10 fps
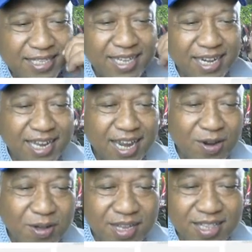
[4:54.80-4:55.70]
Jadi
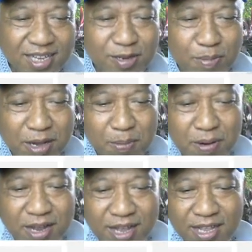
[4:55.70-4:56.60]
kalau kita sebagai
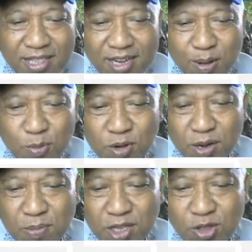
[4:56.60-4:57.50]
pedagang tidak
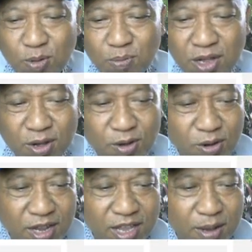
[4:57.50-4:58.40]
mungkin menyetok minyak
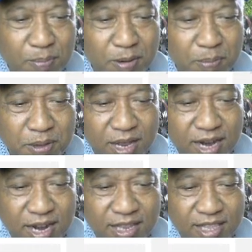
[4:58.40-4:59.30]
goreng yang berlebihan,
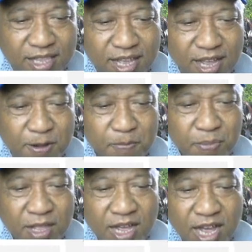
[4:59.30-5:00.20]
artinya
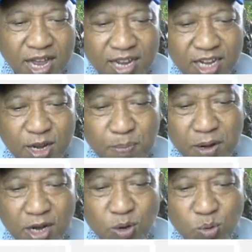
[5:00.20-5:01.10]
hari ini
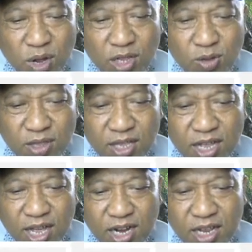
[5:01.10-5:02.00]
paling dua atau
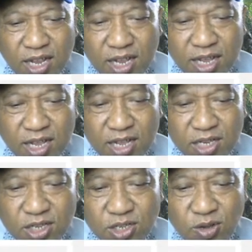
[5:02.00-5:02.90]
tiga hari
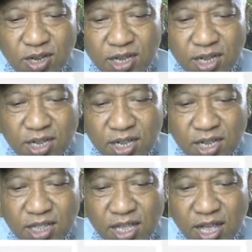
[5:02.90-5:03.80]
stok
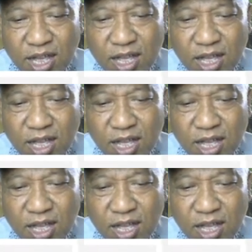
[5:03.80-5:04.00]
kita